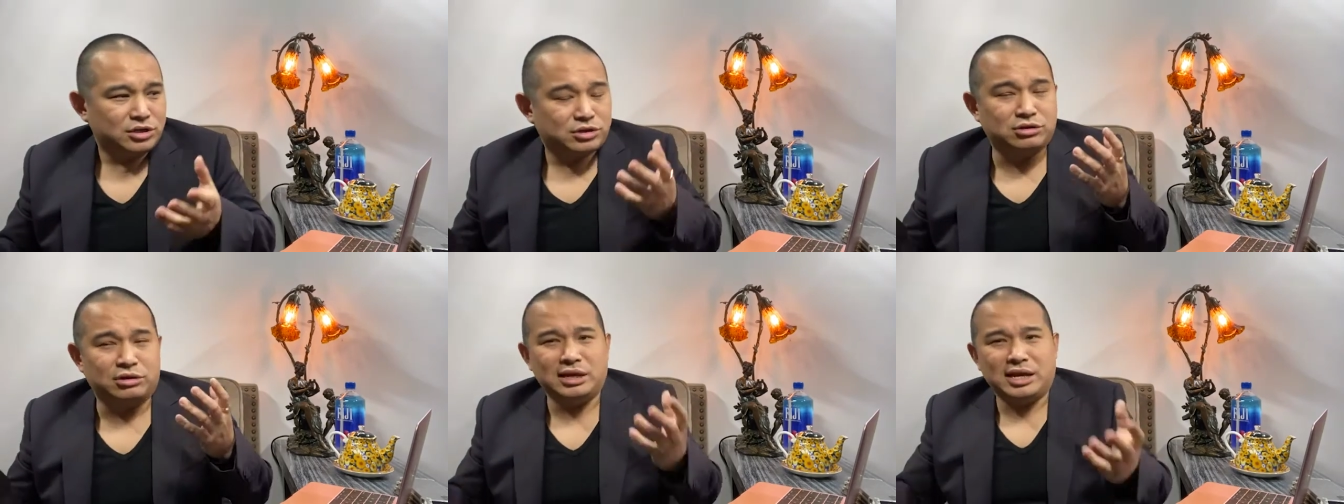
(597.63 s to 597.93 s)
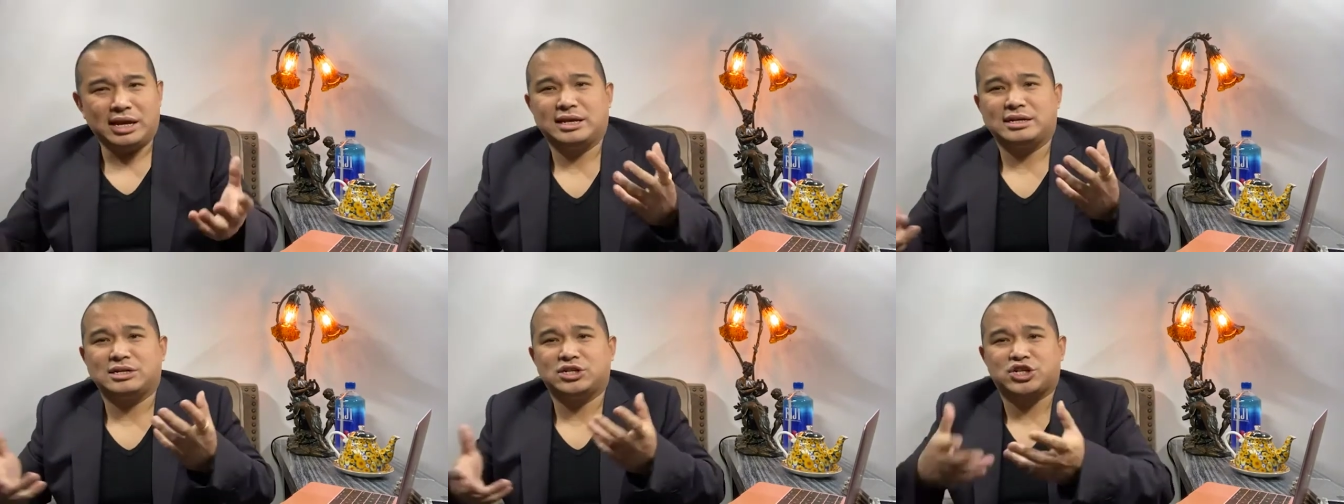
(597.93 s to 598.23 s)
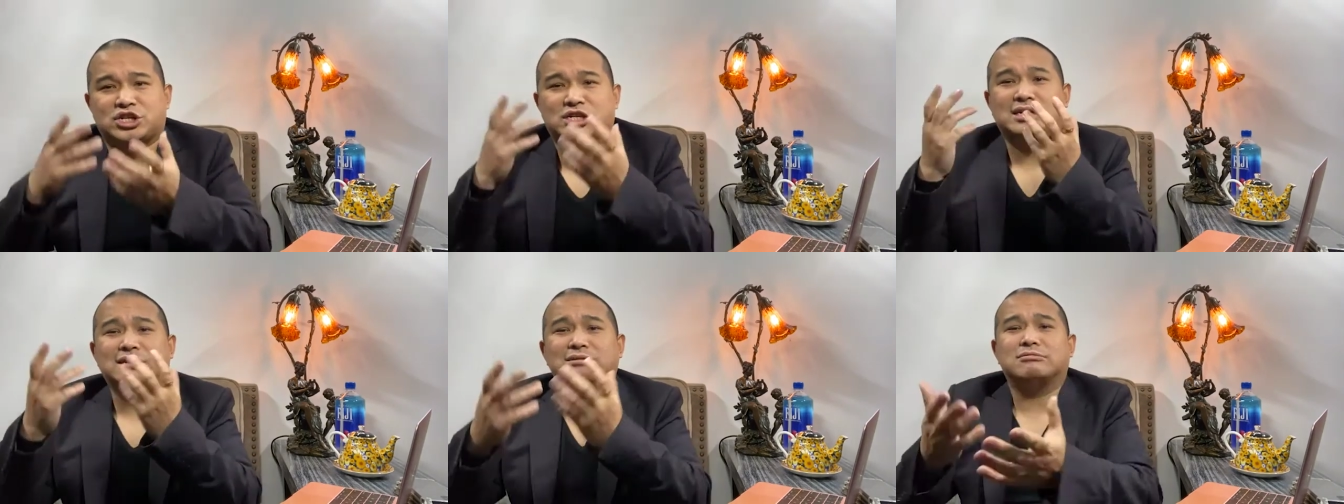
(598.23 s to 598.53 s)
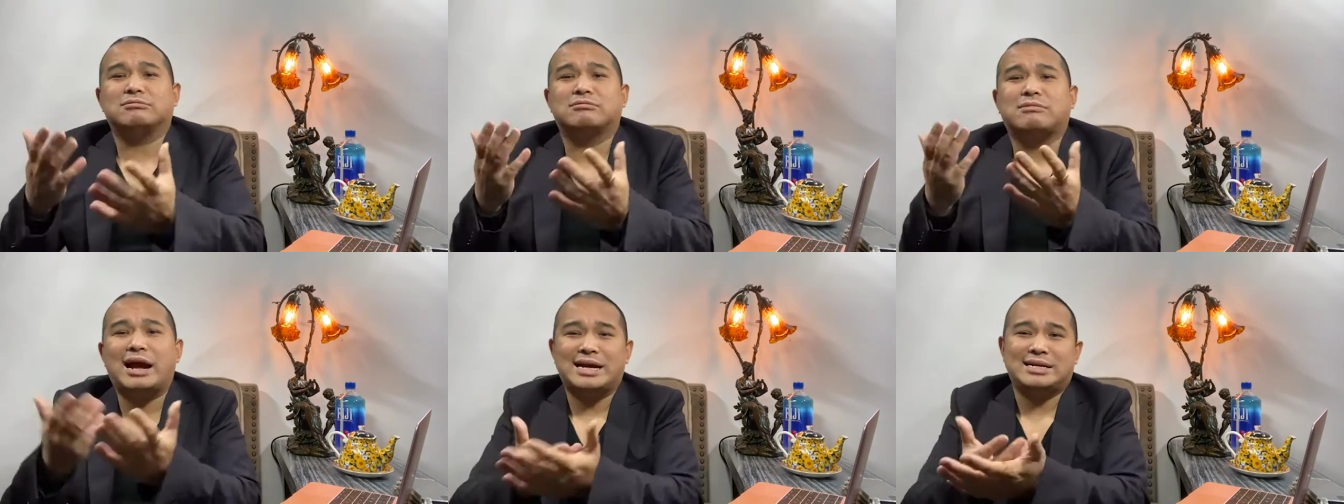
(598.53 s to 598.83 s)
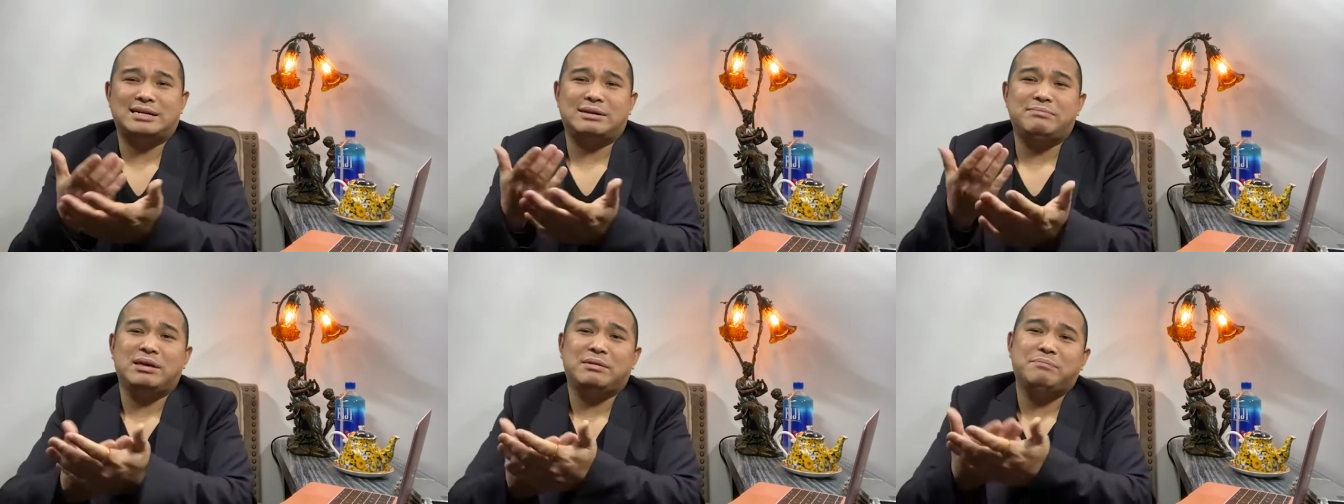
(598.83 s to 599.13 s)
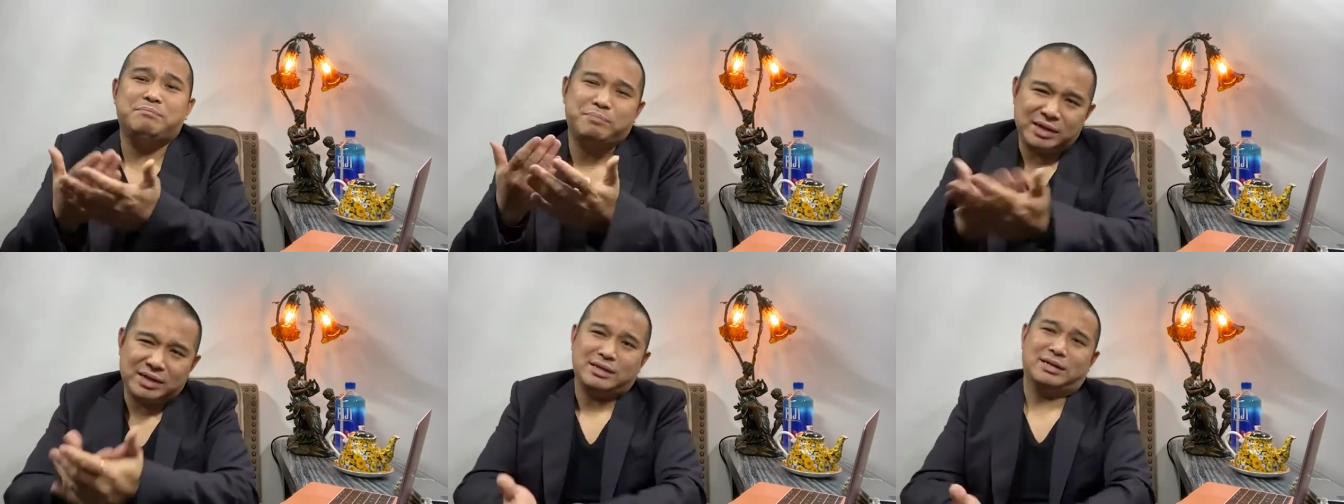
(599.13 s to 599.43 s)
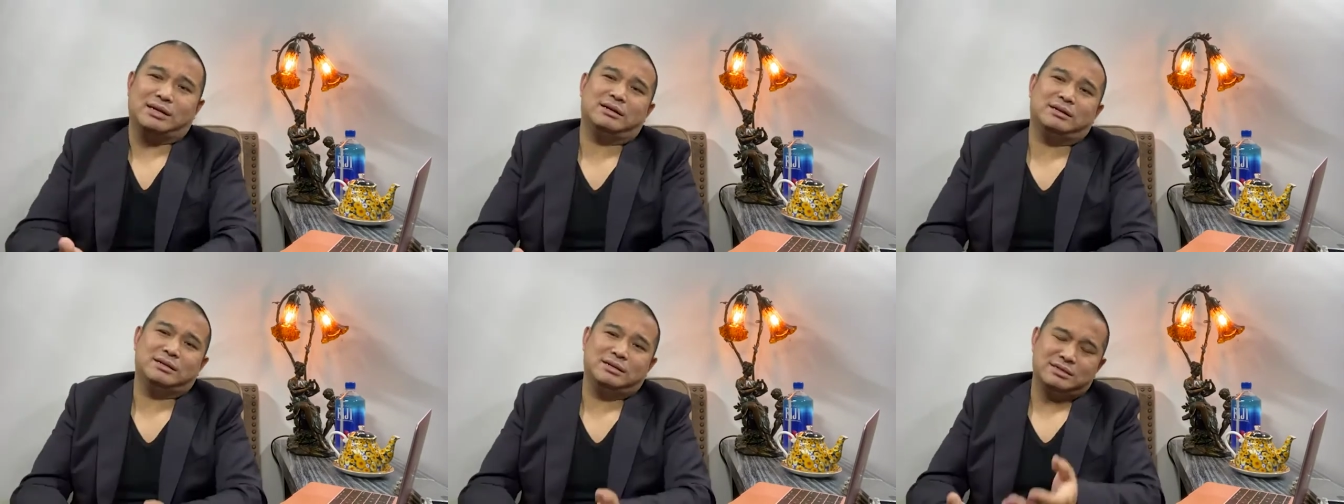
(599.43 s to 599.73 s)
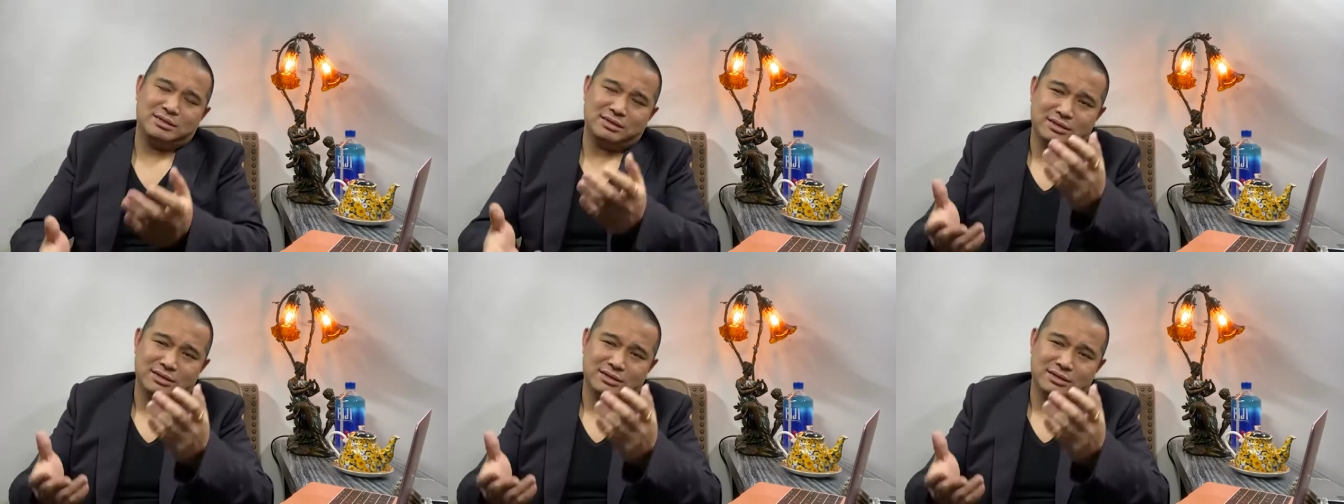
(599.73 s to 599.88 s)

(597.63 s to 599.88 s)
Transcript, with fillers: 所以十五块人民币的